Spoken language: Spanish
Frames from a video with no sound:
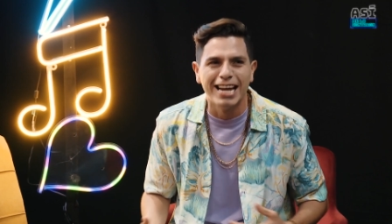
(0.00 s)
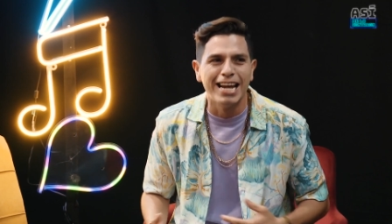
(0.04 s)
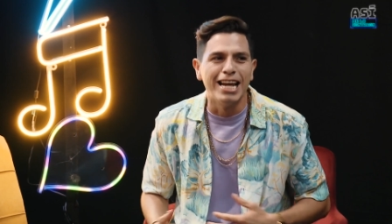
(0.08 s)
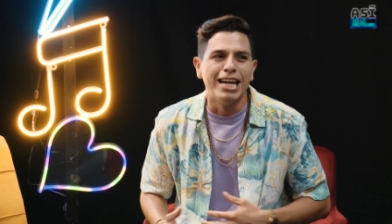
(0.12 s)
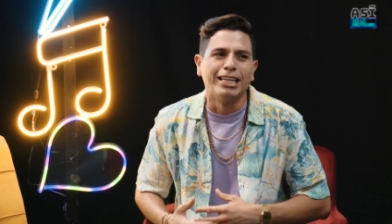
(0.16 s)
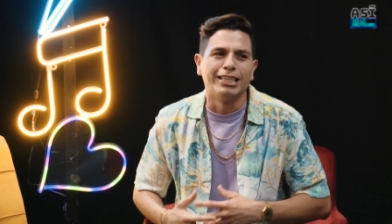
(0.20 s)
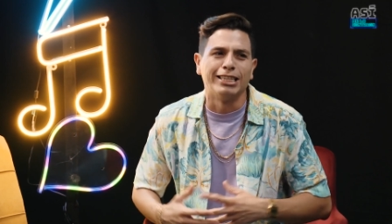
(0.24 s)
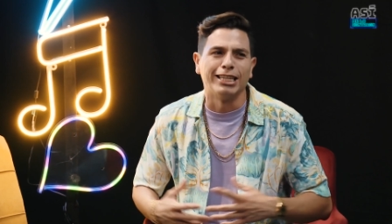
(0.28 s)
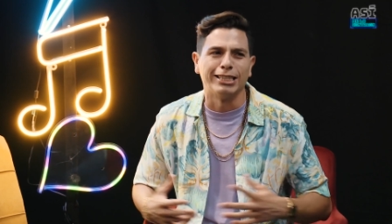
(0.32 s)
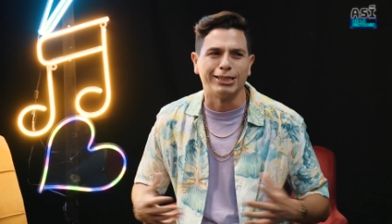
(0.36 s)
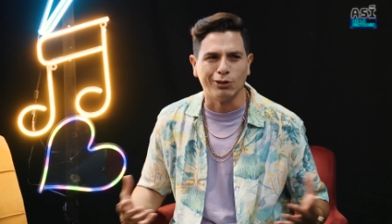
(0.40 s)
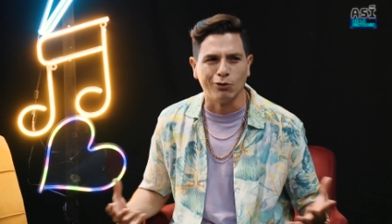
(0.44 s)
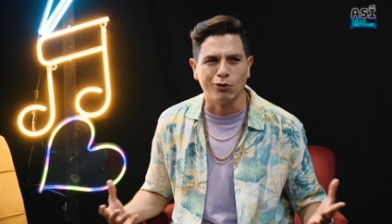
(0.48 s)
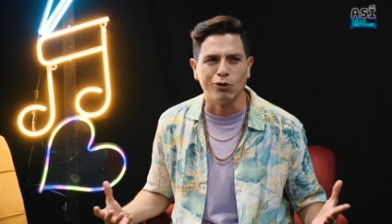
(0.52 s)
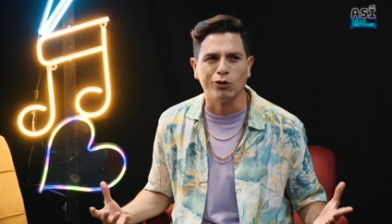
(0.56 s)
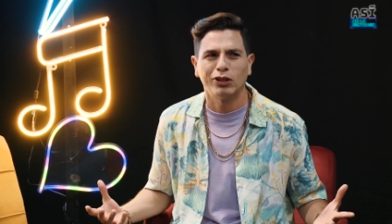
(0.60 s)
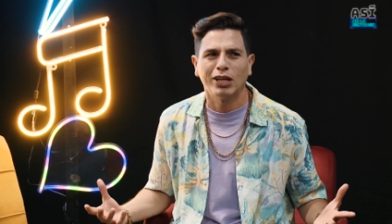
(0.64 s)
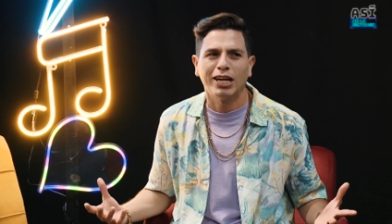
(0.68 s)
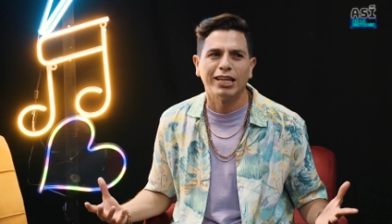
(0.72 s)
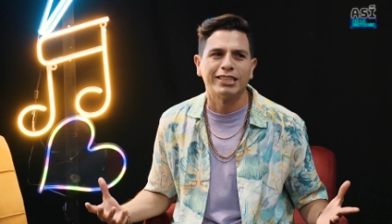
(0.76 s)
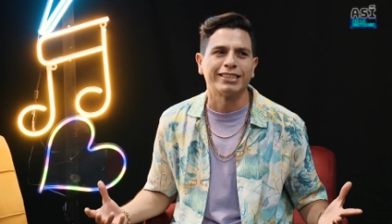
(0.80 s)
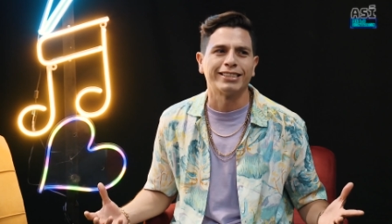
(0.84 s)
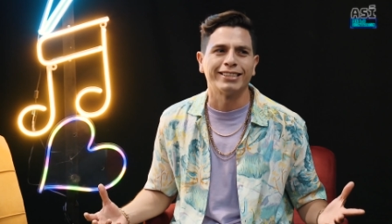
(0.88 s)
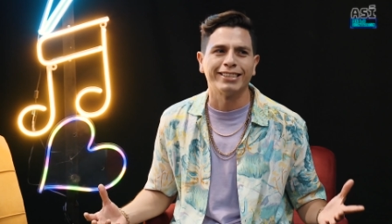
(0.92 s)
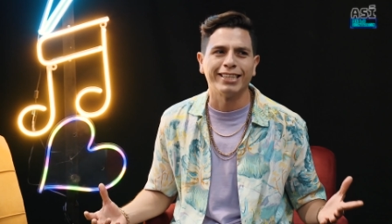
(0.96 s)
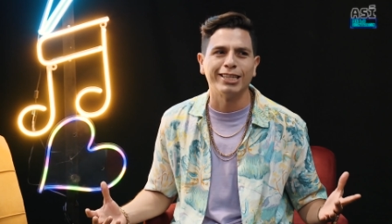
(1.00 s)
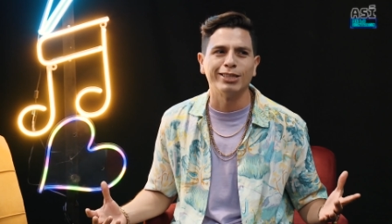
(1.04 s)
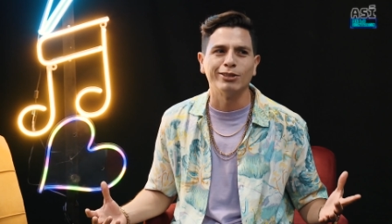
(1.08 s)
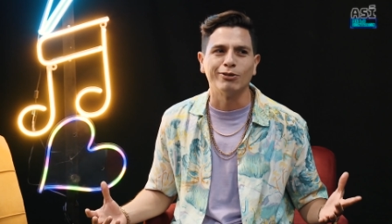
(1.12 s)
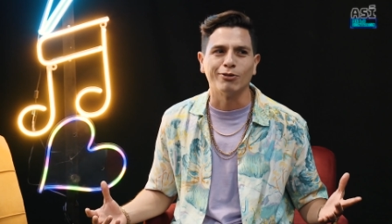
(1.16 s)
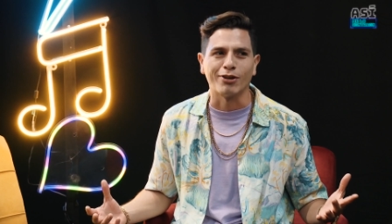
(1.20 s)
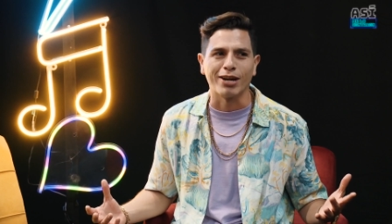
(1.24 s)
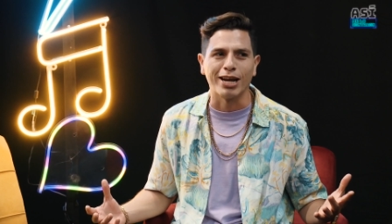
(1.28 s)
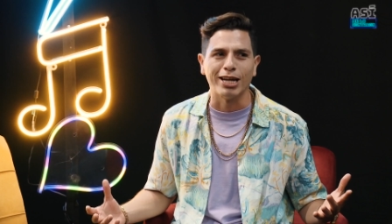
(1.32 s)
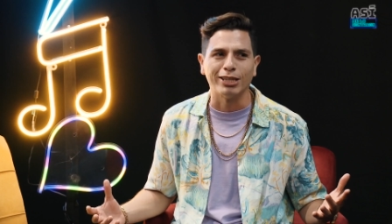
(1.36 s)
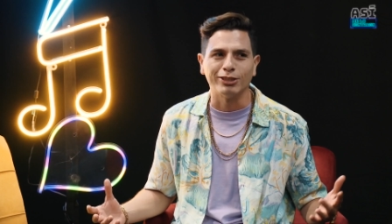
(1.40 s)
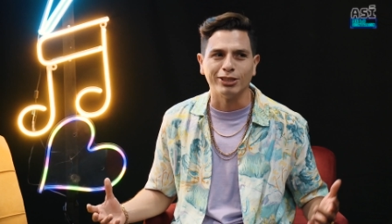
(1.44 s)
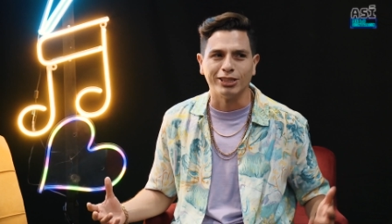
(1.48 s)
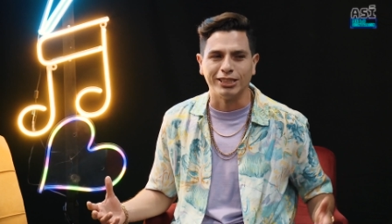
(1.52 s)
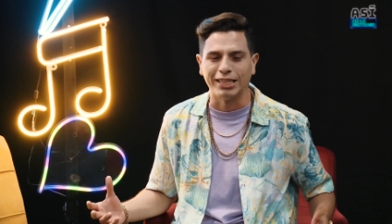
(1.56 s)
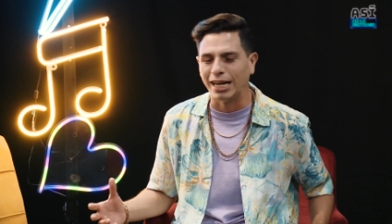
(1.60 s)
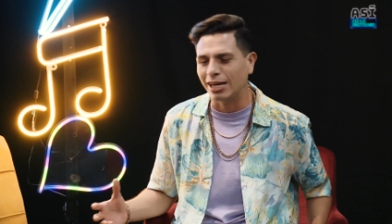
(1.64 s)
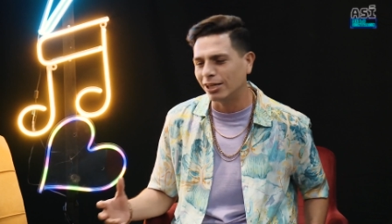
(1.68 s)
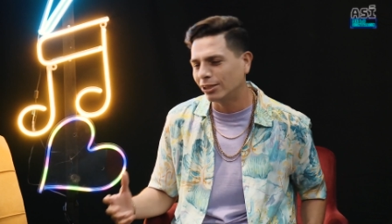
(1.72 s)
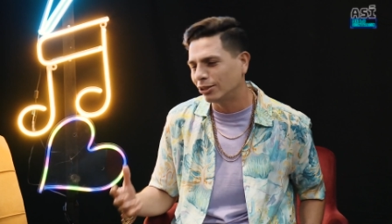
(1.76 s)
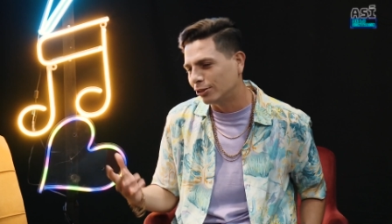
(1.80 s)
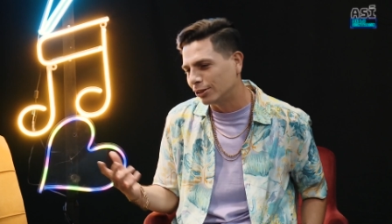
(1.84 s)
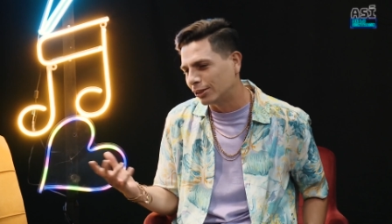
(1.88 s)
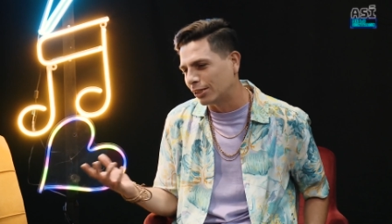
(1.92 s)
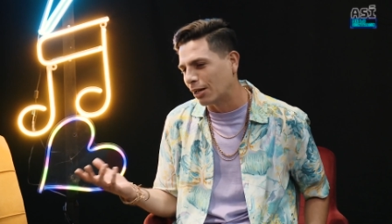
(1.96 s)
De seguro te las hacen en tus redes sociales.
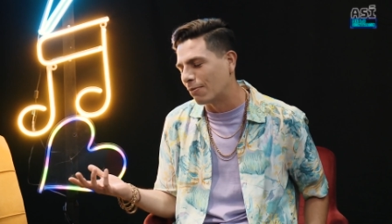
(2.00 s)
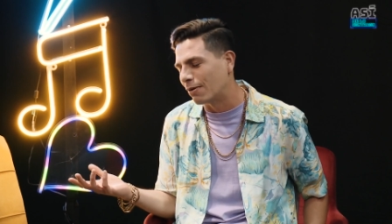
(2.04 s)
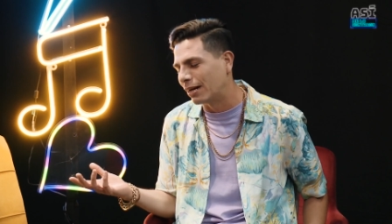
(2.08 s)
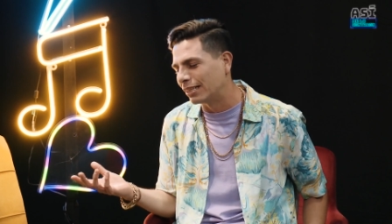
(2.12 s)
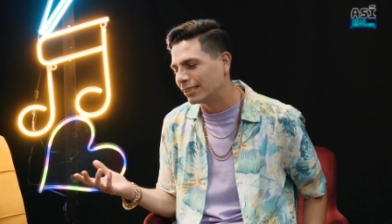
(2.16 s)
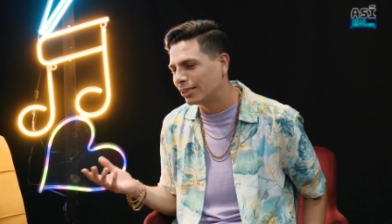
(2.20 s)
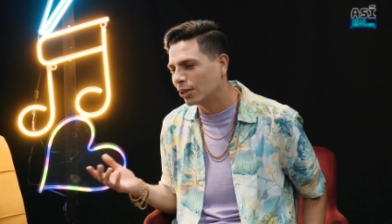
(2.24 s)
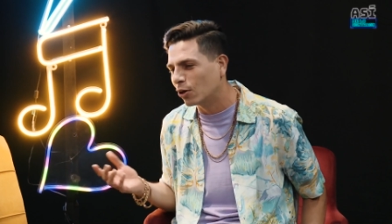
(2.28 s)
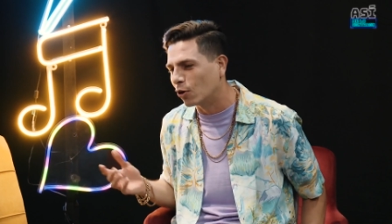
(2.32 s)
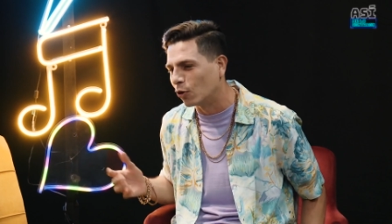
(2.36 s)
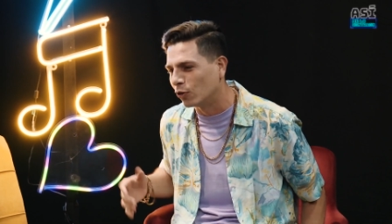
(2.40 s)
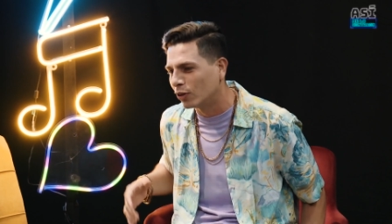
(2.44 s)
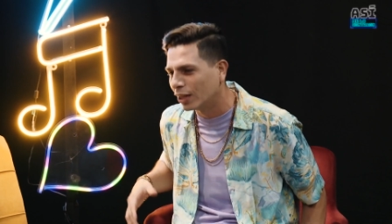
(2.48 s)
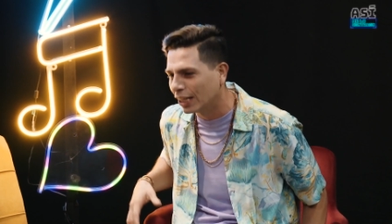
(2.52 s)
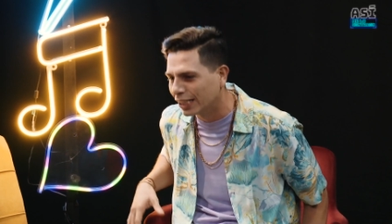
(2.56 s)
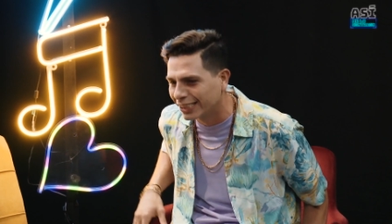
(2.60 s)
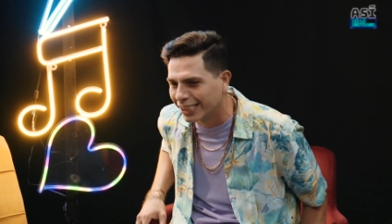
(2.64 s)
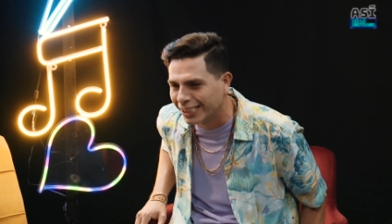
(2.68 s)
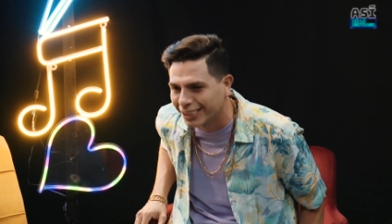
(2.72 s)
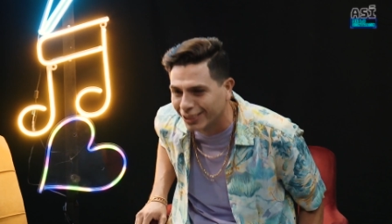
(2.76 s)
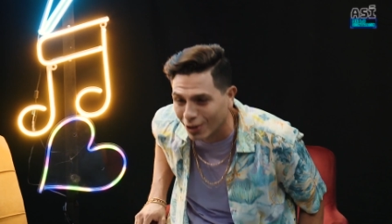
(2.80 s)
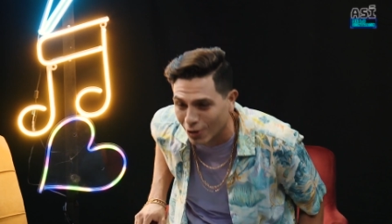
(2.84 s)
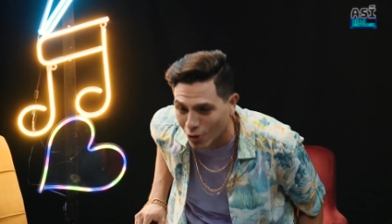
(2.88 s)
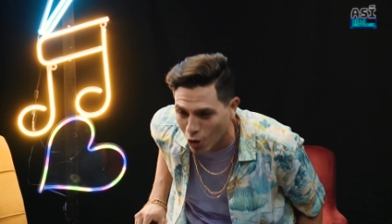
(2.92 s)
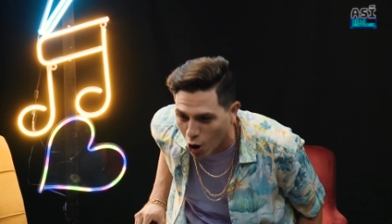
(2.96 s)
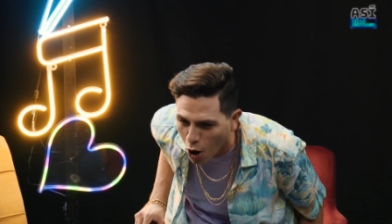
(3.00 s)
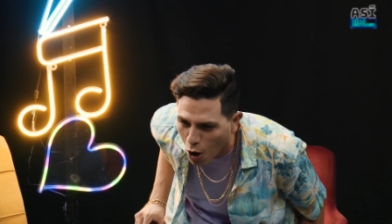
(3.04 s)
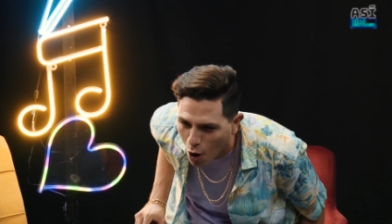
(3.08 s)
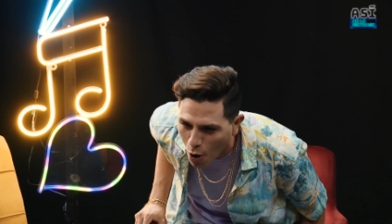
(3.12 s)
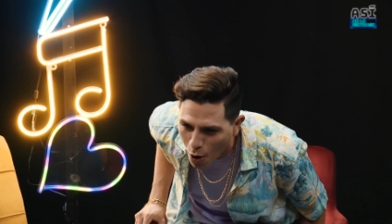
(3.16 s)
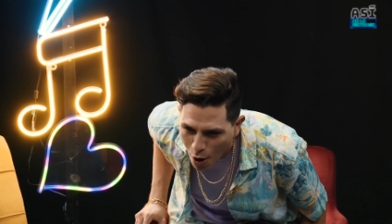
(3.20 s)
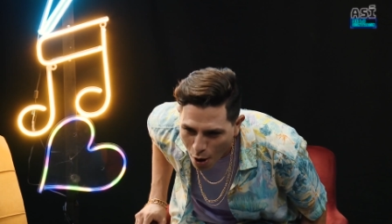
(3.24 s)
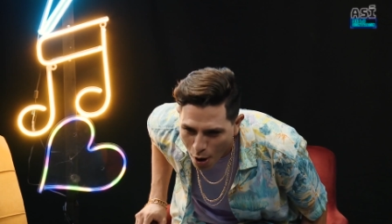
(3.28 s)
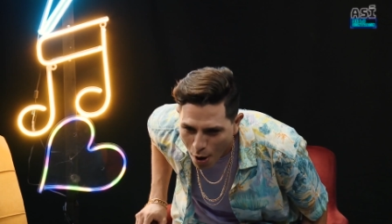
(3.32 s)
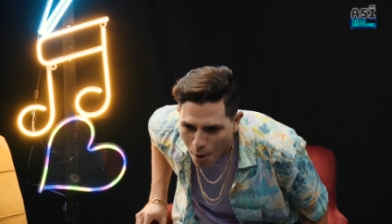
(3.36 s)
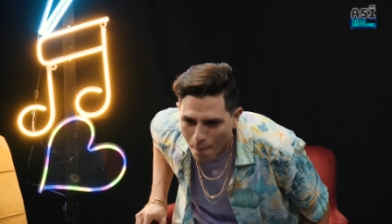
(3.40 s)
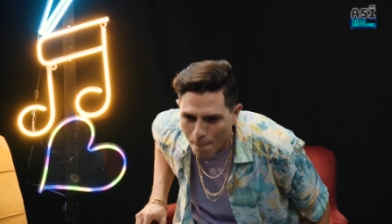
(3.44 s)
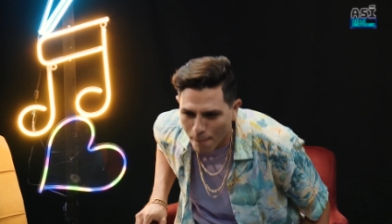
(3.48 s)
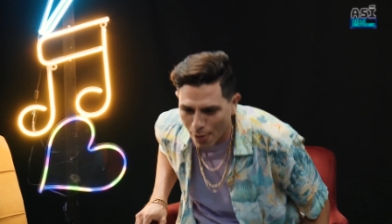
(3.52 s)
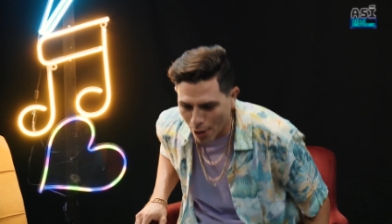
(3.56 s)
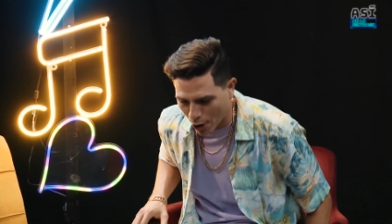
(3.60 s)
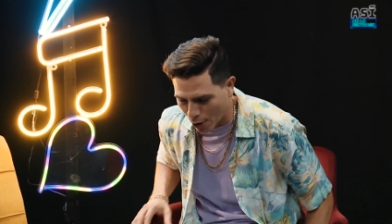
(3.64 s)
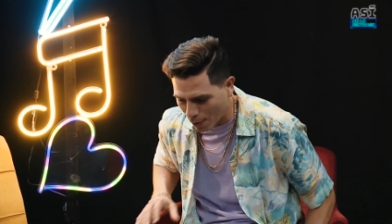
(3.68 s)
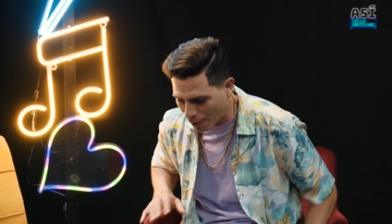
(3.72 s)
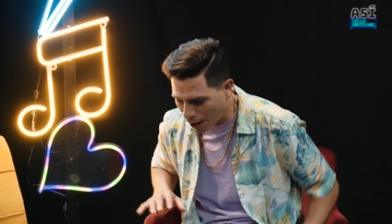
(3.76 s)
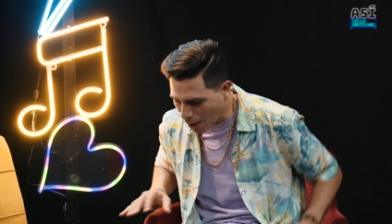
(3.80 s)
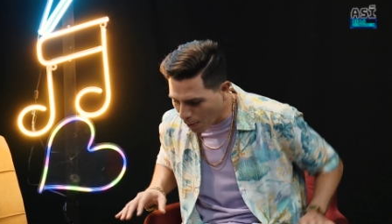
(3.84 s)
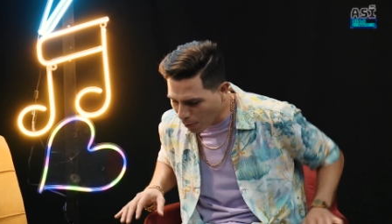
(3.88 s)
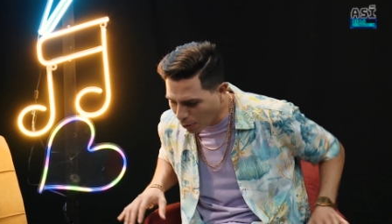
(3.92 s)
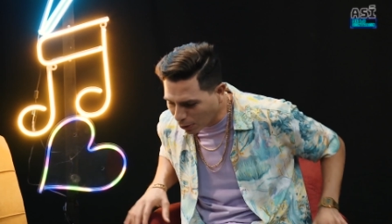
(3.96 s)
Tú sabrás si contestas o no. Ok. Pero
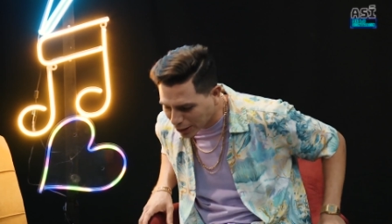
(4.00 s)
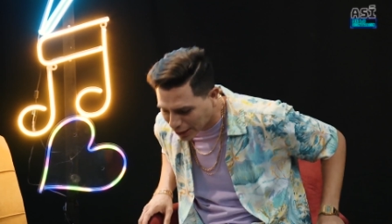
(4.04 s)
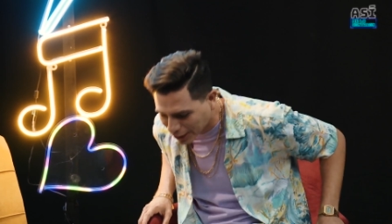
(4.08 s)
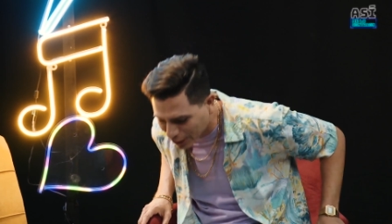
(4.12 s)
vamos